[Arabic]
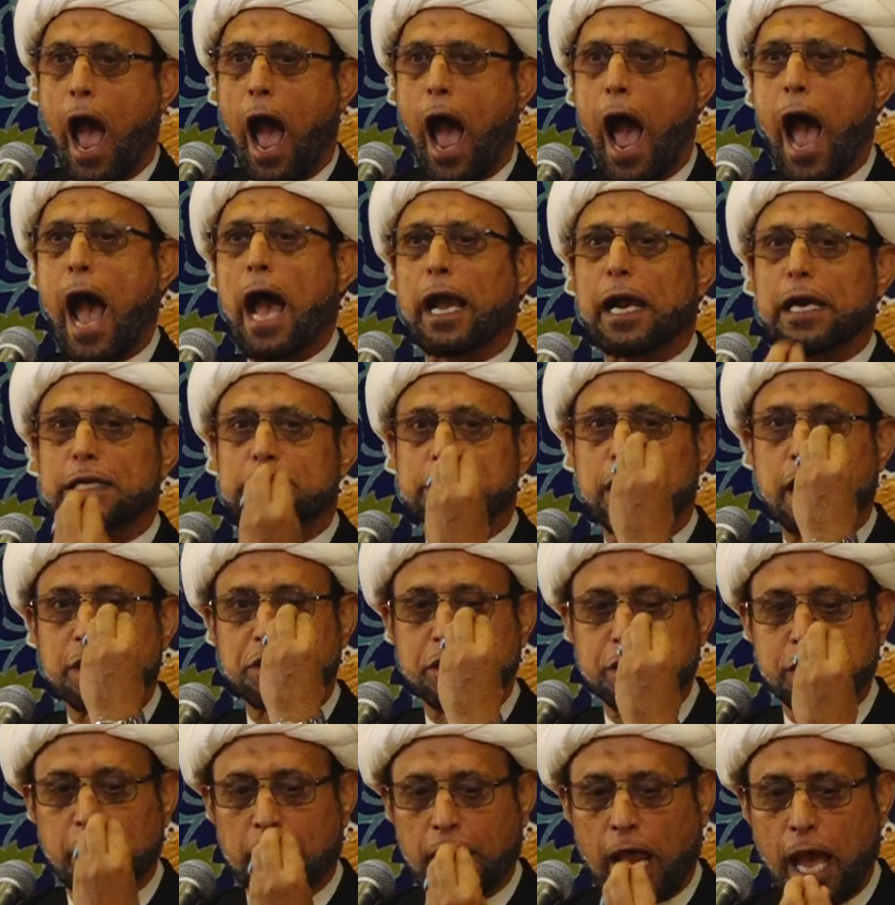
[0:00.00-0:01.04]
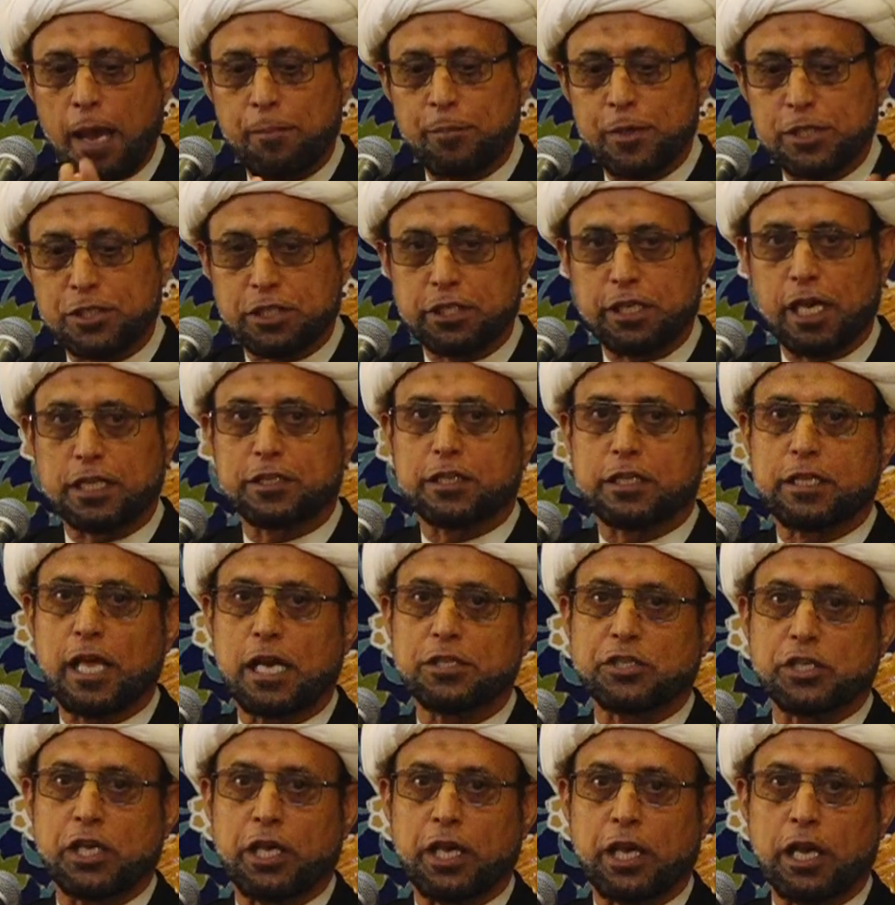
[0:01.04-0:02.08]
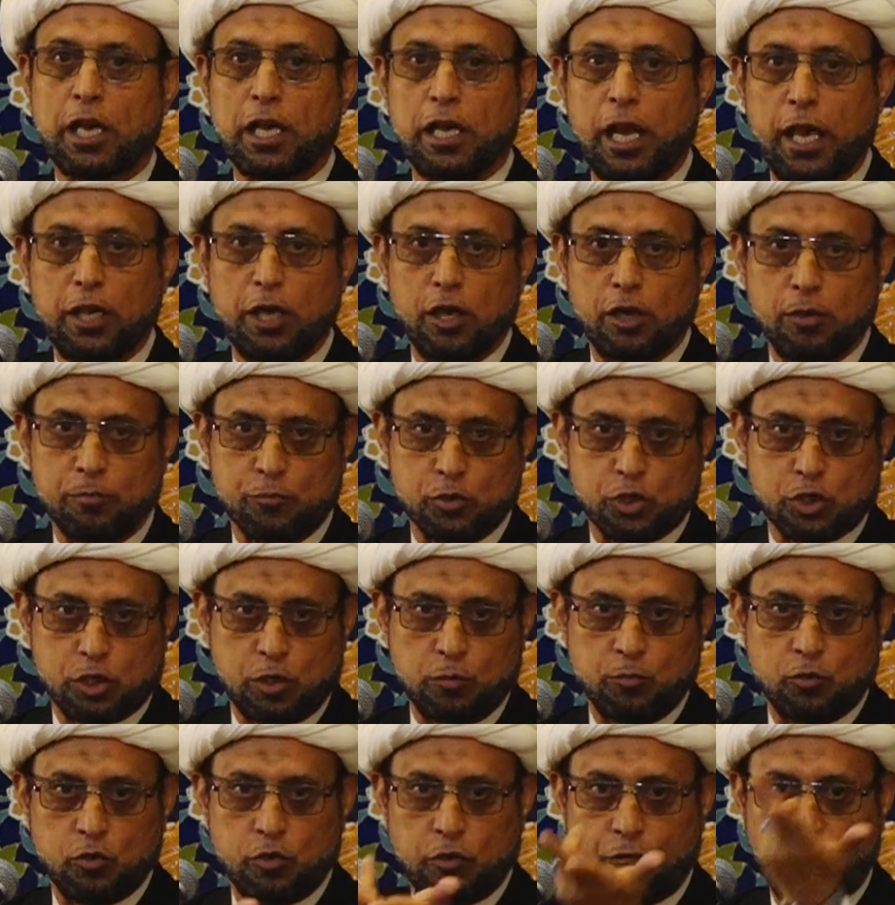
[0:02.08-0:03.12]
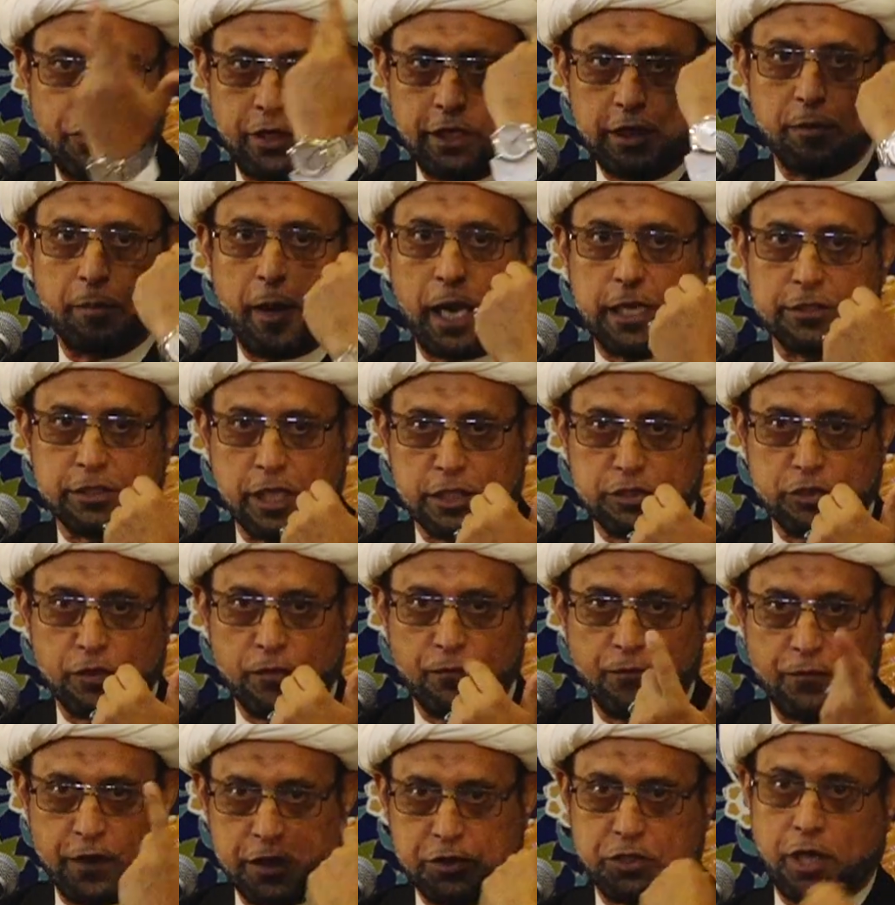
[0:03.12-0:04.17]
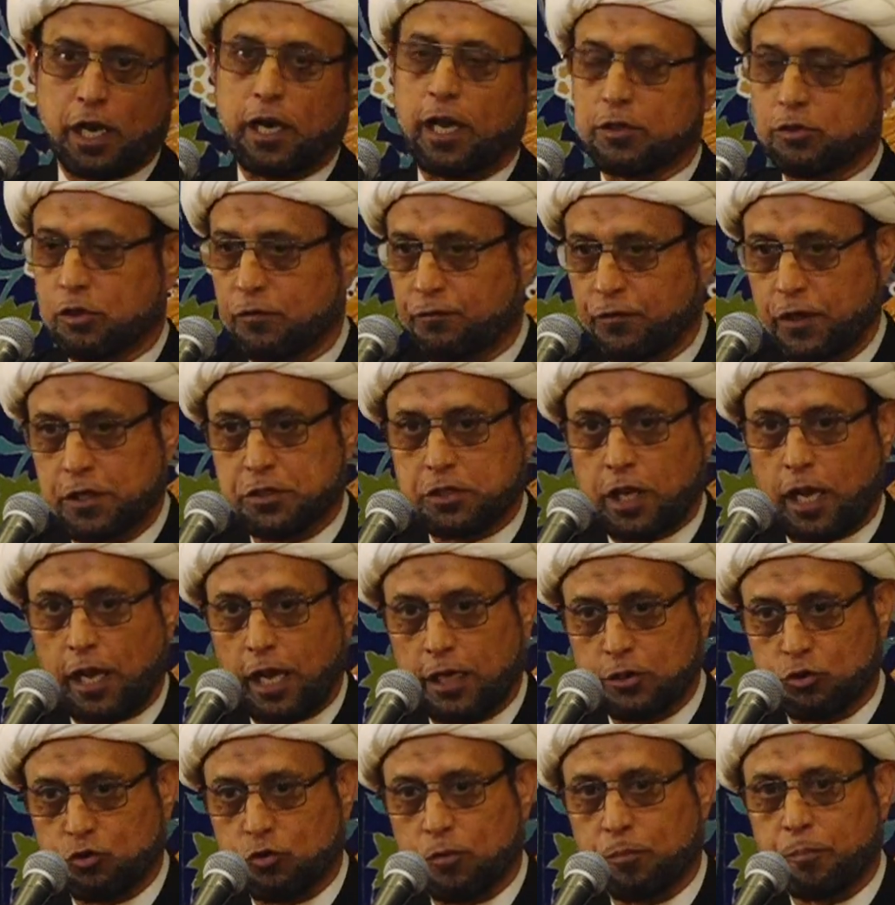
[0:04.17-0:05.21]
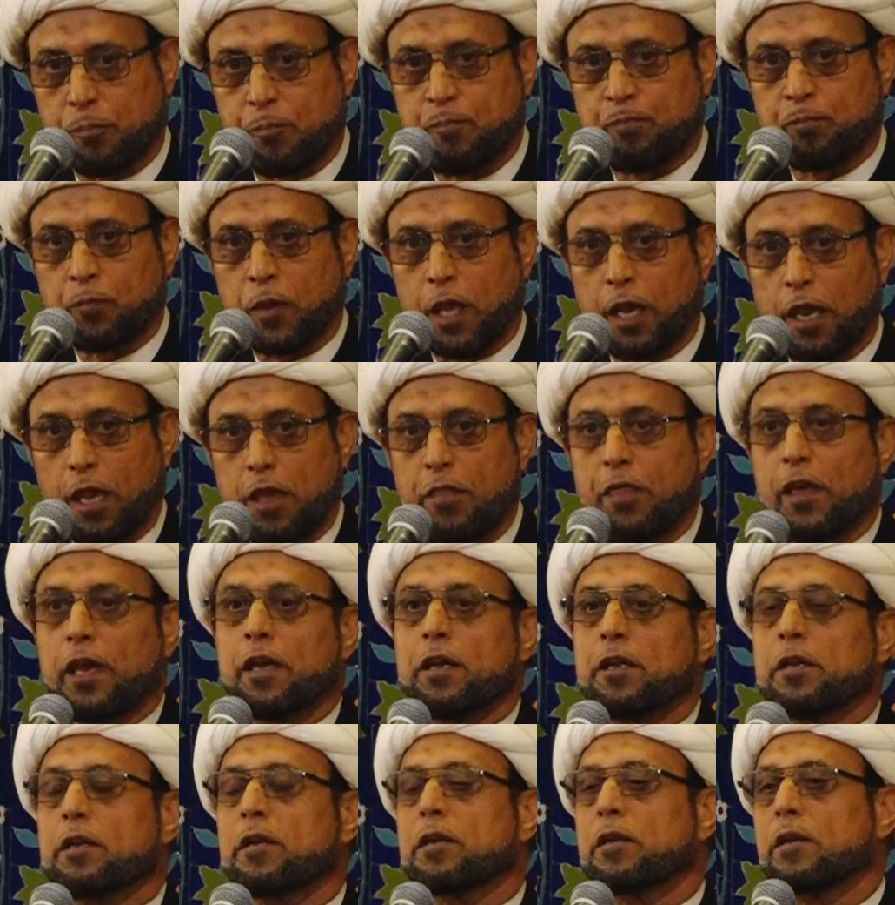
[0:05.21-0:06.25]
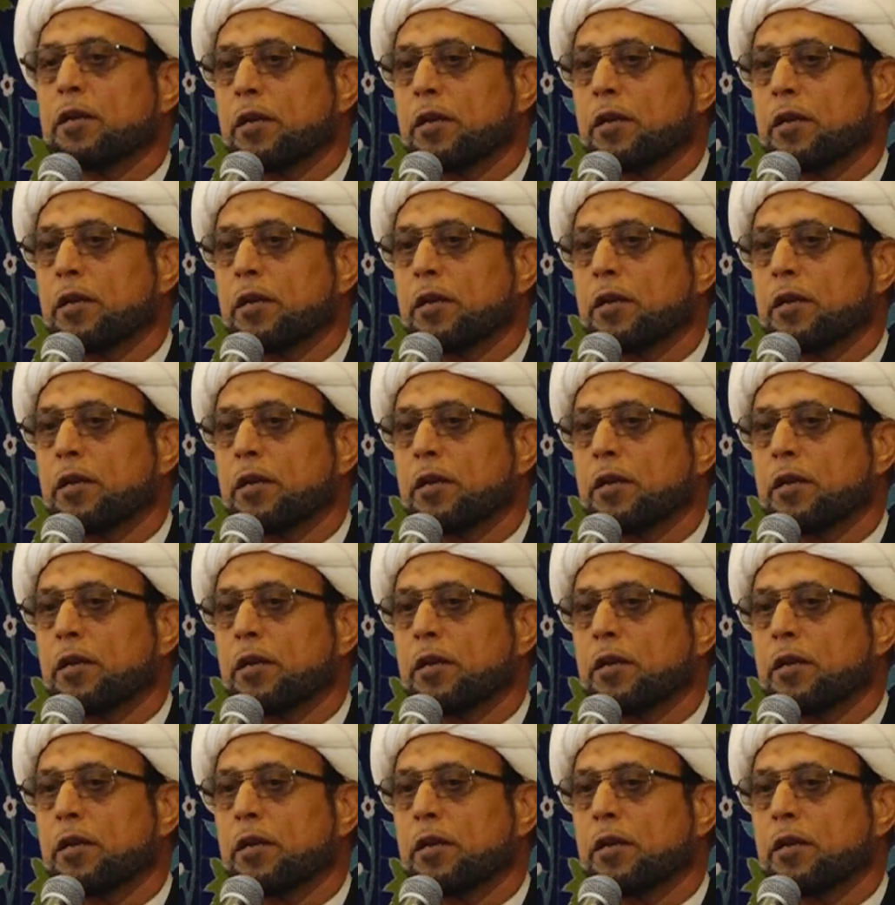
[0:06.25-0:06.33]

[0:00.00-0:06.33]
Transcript: اقدس رمز يتجه اليه المسلمون في عبادتهم في صلاتهم في صلاتهم اذا